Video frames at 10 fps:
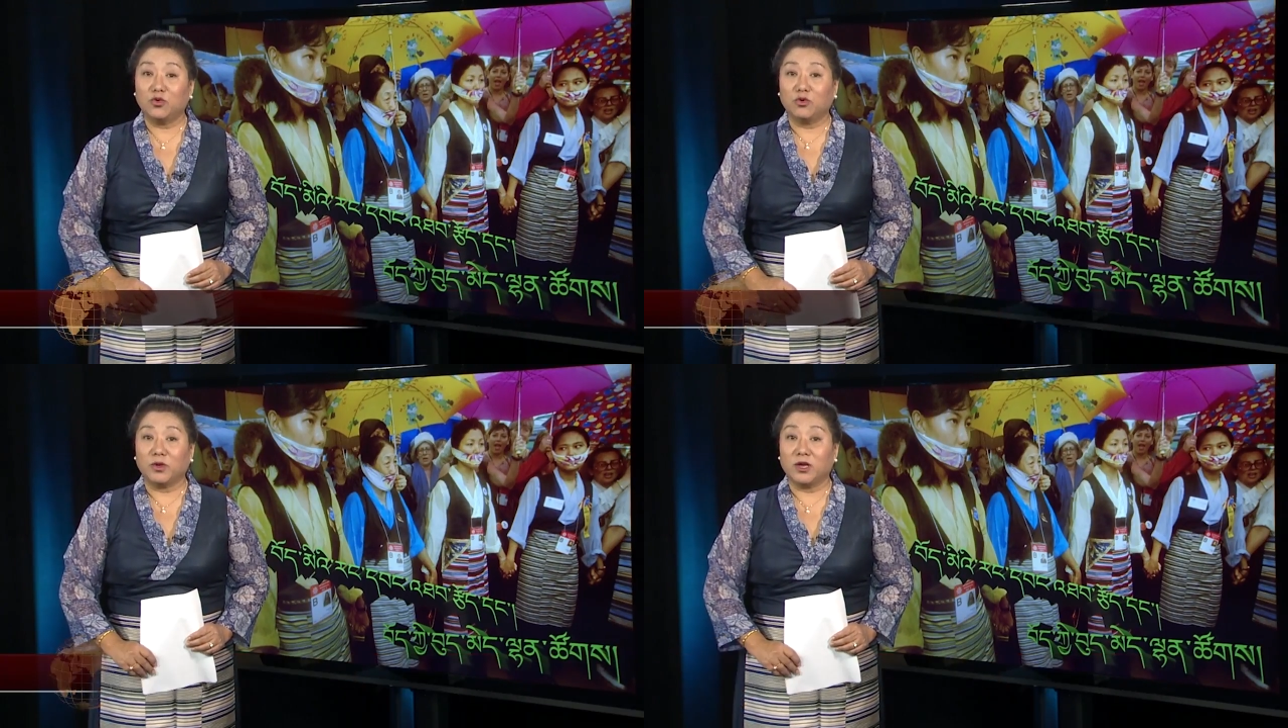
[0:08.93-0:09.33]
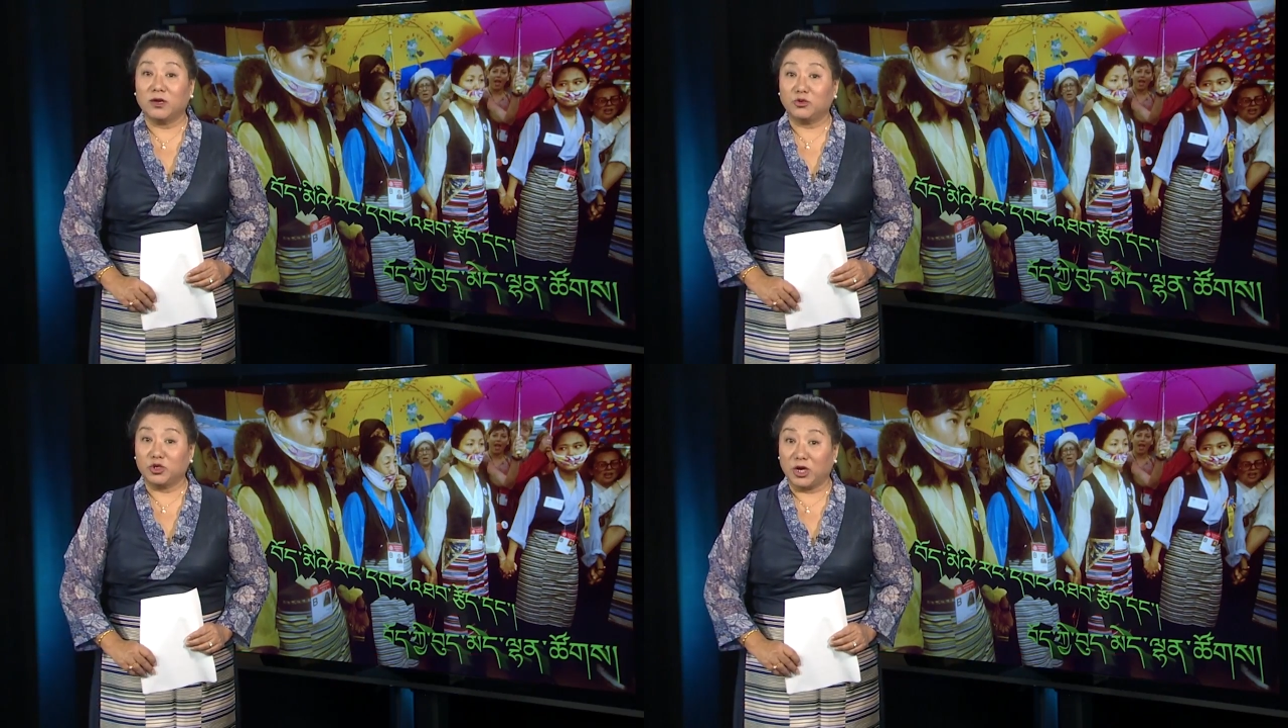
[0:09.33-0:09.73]
급경금
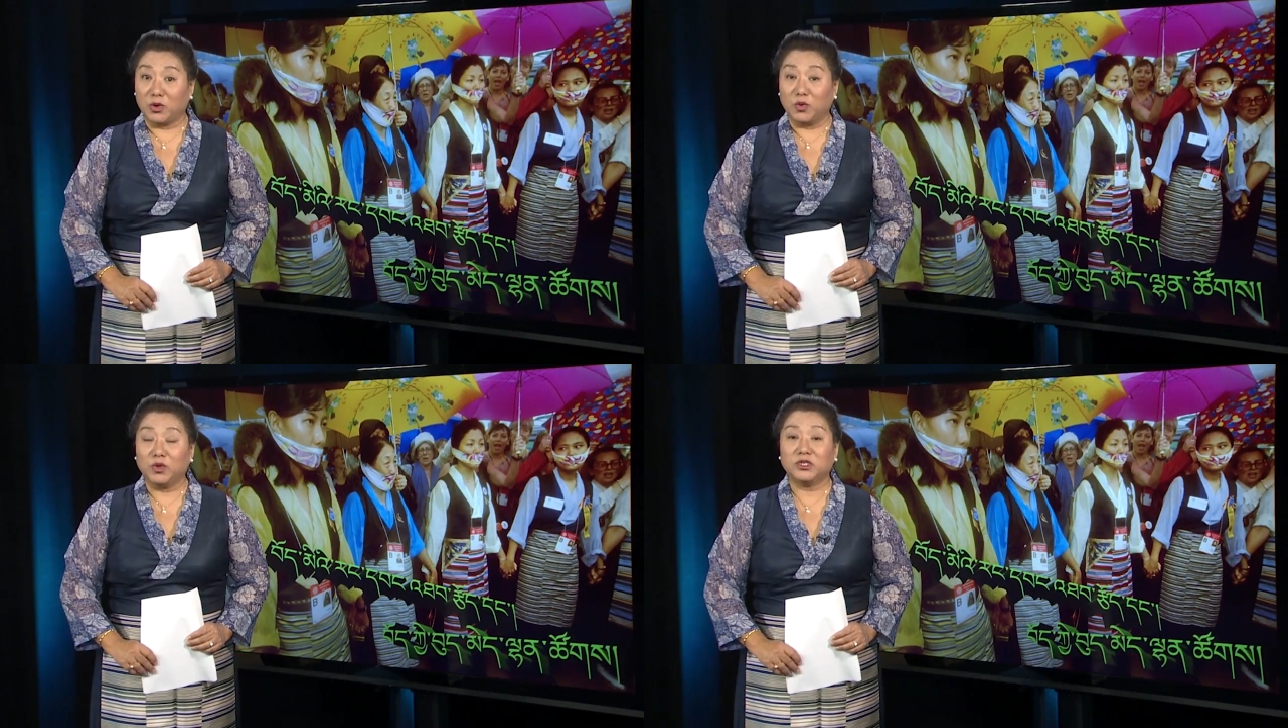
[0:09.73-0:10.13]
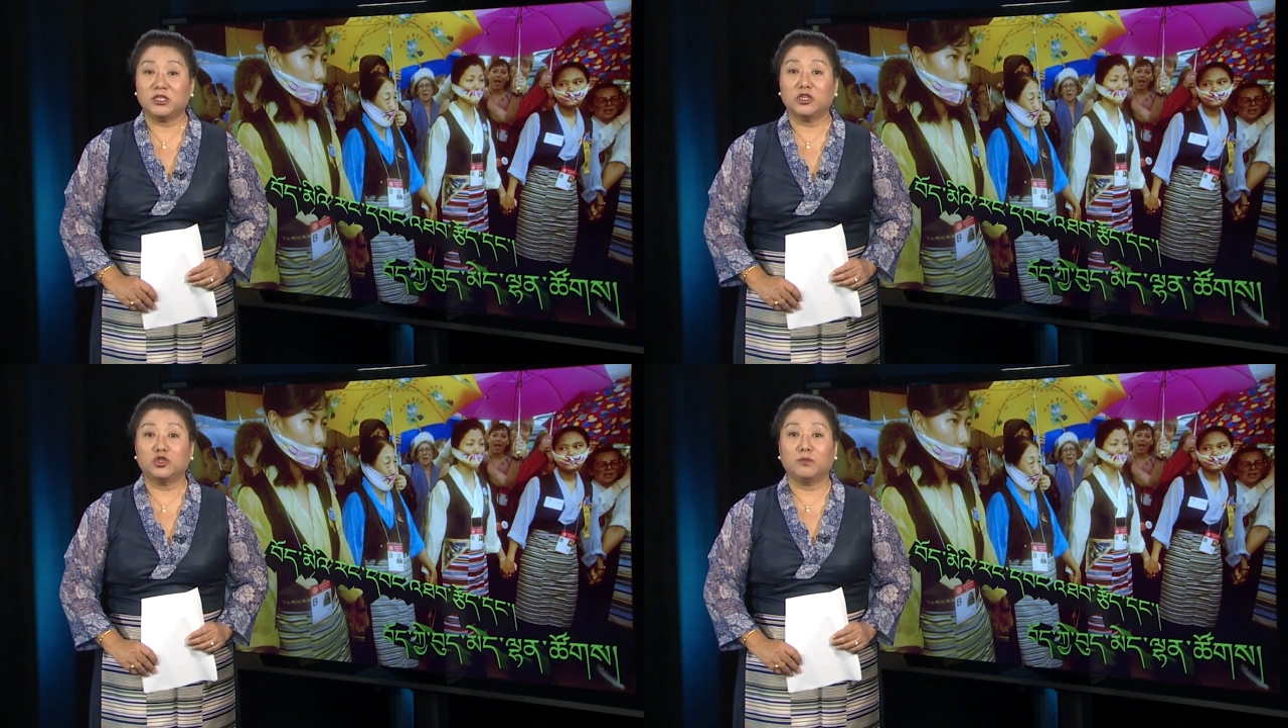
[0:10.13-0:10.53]
증가구
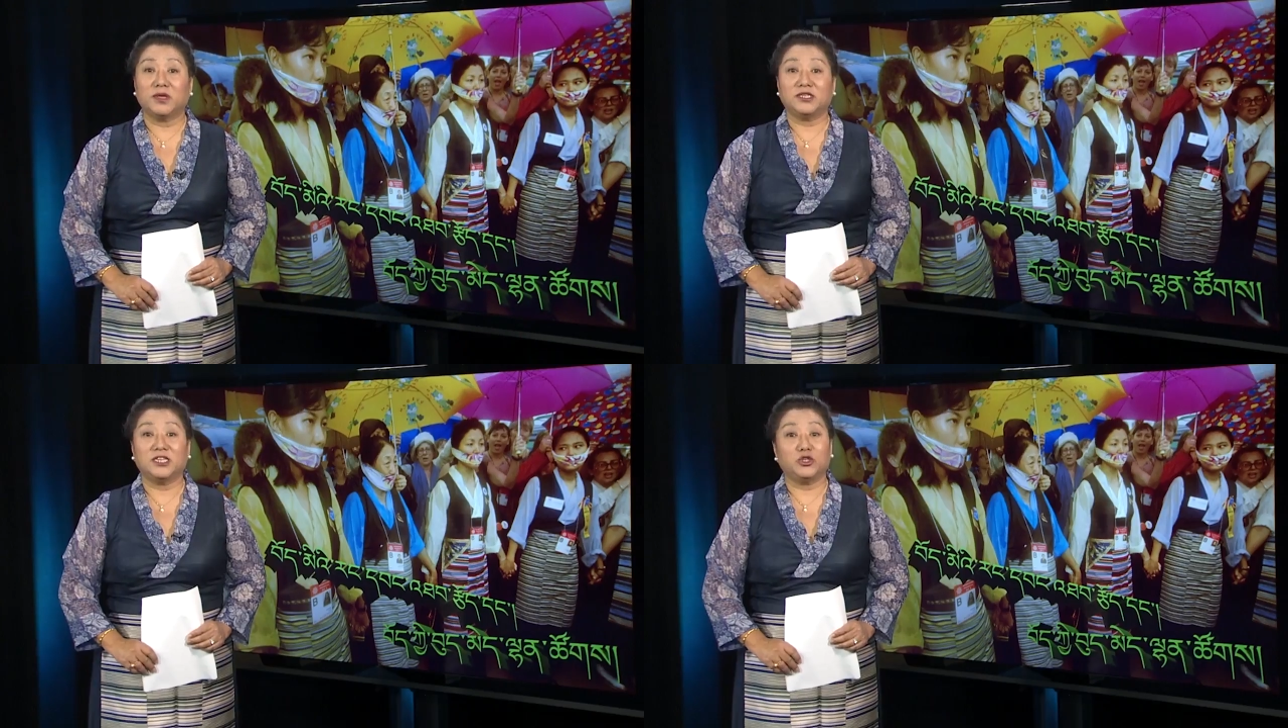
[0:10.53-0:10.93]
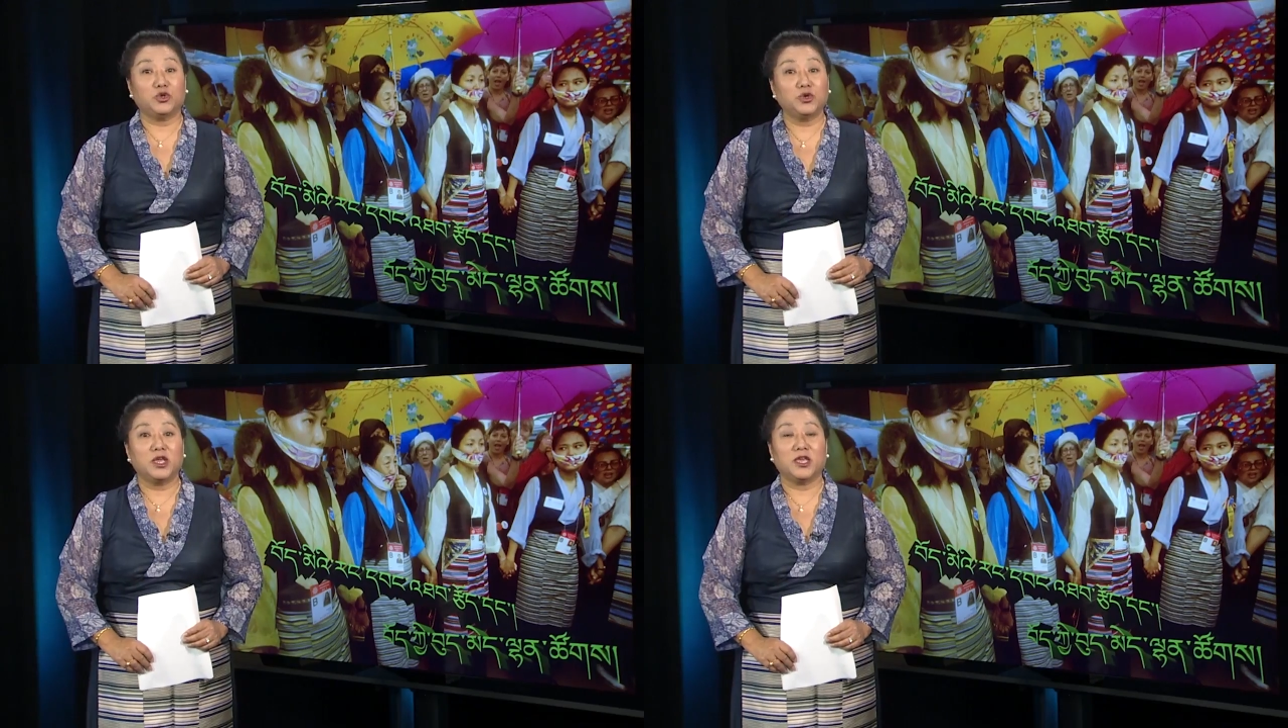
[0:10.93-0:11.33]
친도순배세
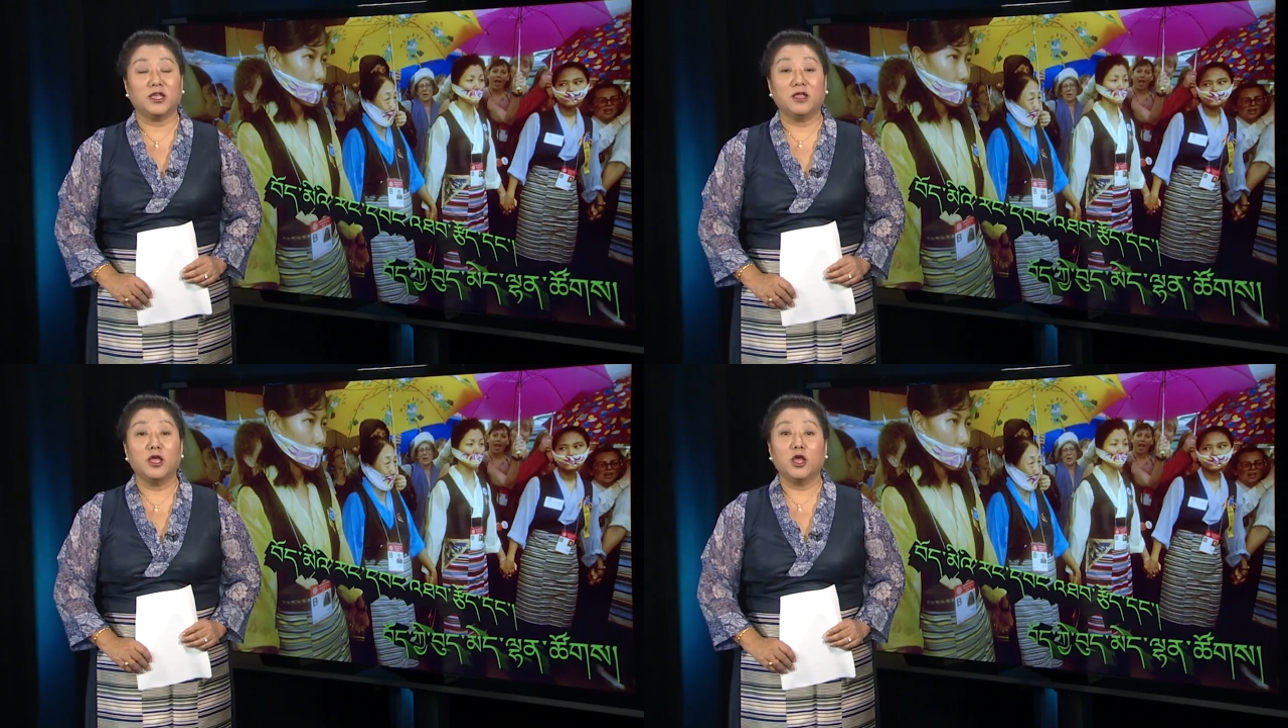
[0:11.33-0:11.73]
중인인